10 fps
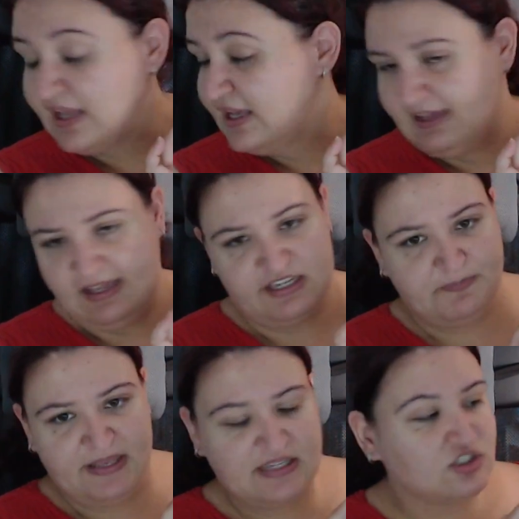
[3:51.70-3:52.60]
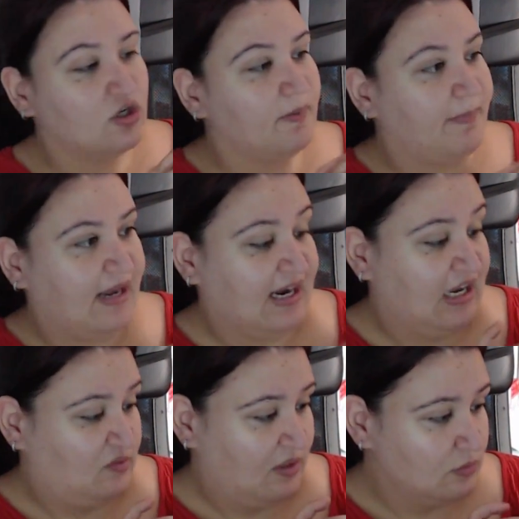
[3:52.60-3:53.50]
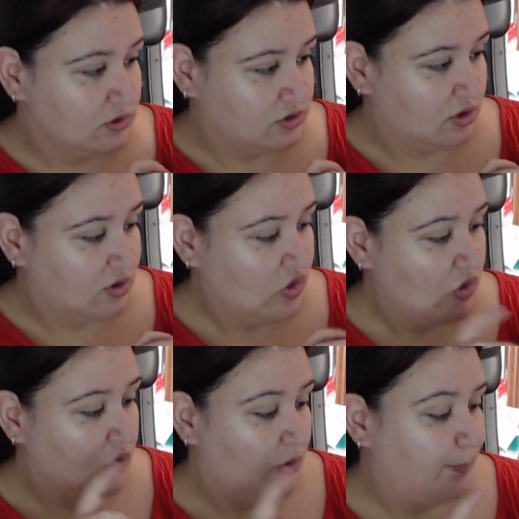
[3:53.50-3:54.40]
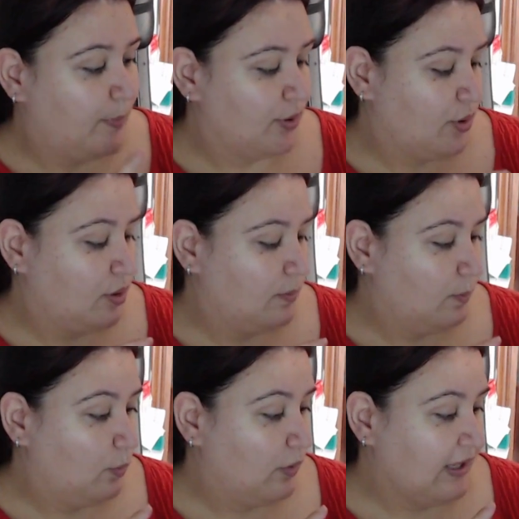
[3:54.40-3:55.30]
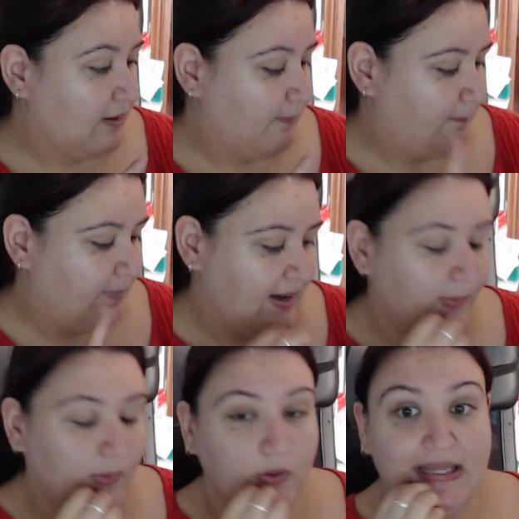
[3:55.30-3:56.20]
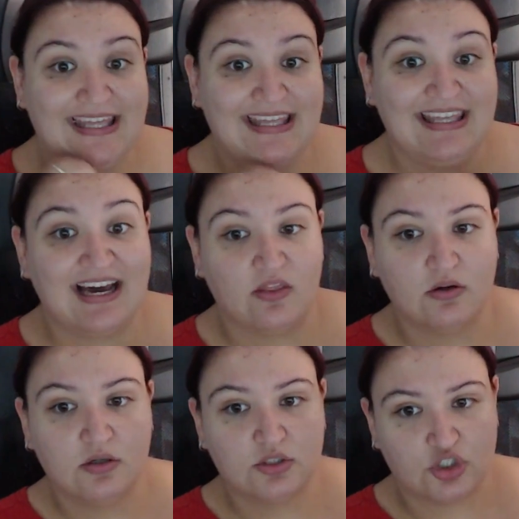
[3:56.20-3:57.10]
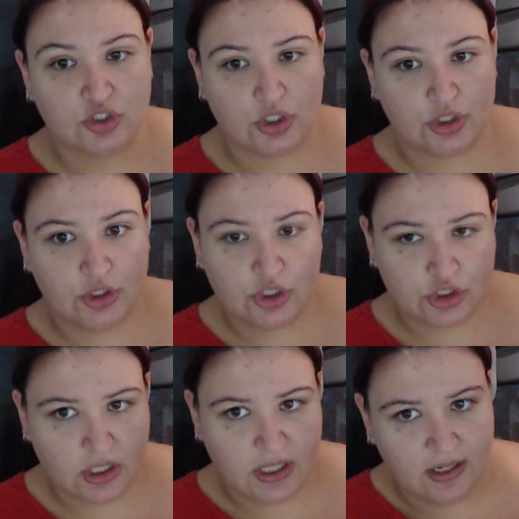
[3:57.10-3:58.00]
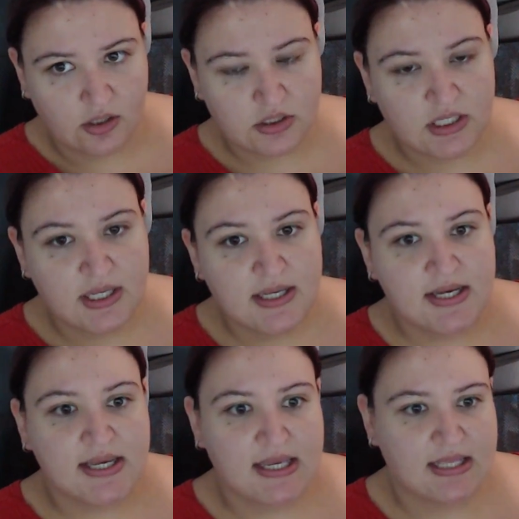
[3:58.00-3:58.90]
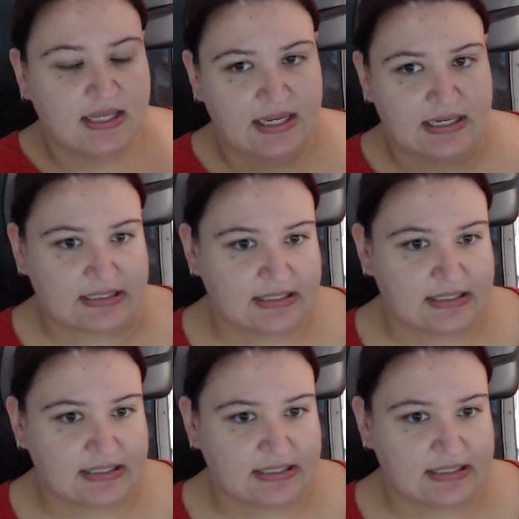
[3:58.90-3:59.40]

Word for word: Es pienso para gato adulto Con pollo, buey, pavo e hígado Son 2 kilos Y diréis